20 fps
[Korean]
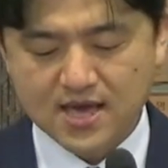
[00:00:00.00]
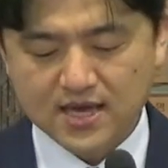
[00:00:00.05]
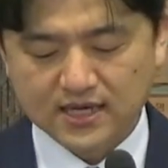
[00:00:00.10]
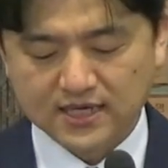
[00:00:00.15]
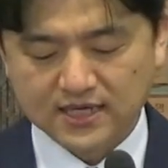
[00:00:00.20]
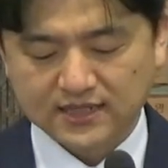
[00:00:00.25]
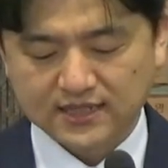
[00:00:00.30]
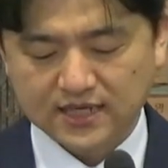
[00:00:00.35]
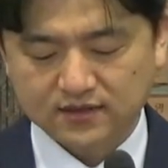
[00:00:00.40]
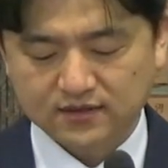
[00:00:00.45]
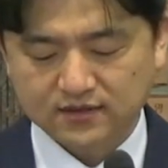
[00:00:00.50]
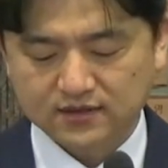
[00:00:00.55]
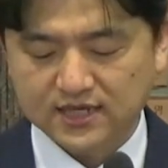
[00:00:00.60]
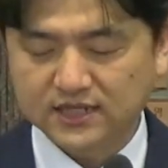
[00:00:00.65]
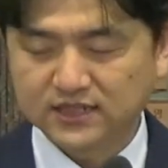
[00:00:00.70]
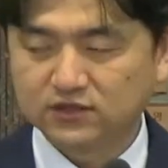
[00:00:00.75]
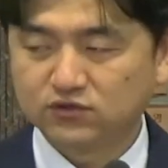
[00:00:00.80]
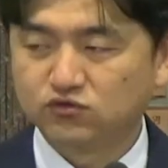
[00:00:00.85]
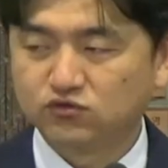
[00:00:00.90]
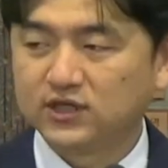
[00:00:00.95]
이사에서
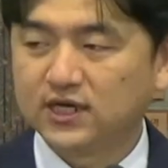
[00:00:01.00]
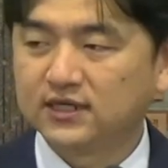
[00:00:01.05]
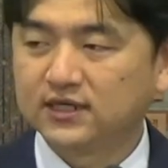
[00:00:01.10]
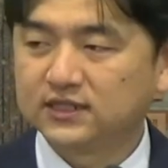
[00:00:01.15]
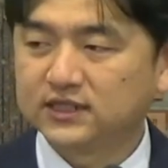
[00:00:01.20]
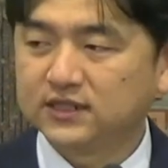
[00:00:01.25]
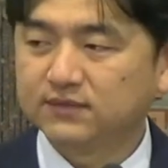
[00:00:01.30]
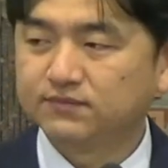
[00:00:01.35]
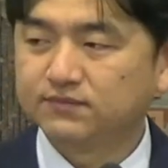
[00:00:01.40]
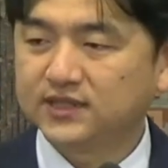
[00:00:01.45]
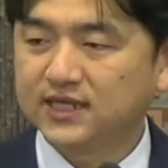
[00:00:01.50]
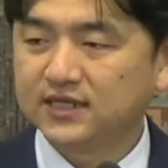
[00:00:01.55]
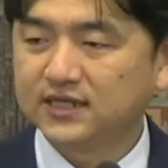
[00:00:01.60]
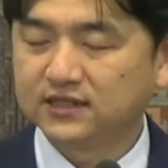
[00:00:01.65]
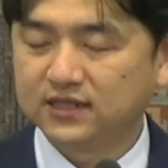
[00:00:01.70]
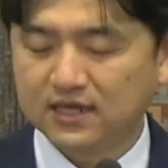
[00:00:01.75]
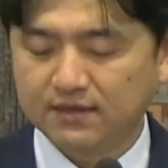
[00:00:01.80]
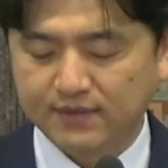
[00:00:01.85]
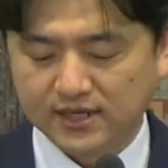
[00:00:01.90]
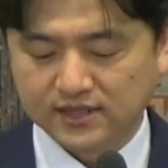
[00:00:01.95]
49장
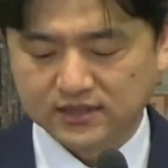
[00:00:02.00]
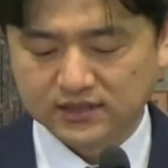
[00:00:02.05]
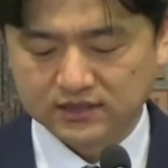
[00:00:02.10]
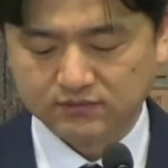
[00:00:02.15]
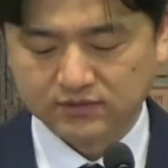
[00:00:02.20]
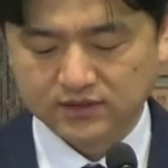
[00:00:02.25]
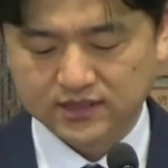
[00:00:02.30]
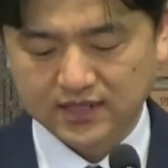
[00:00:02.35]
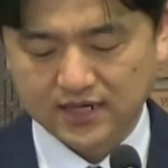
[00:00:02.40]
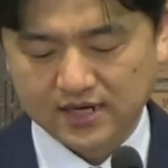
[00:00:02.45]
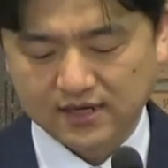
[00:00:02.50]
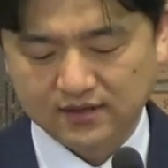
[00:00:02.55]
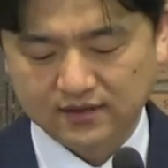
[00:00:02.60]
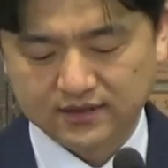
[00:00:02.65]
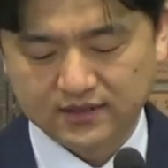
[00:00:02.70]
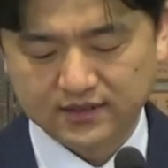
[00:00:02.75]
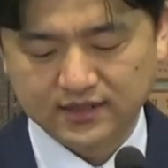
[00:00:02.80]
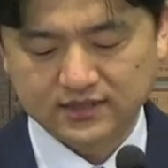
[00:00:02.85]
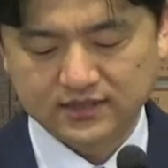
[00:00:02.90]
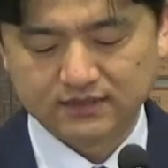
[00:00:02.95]
14절의 말씀을 제가
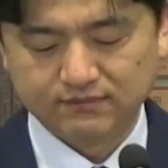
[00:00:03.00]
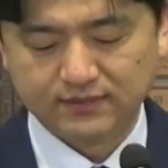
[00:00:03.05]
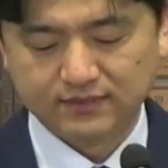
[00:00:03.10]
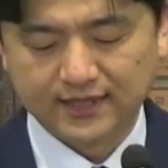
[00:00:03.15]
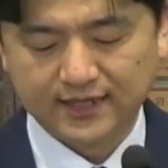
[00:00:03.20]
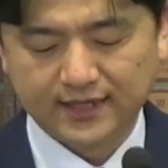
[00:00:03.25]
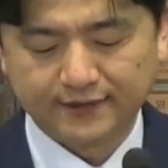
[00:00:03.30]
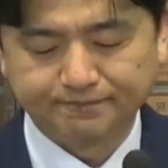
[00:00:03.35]
읽어드리겠습니다.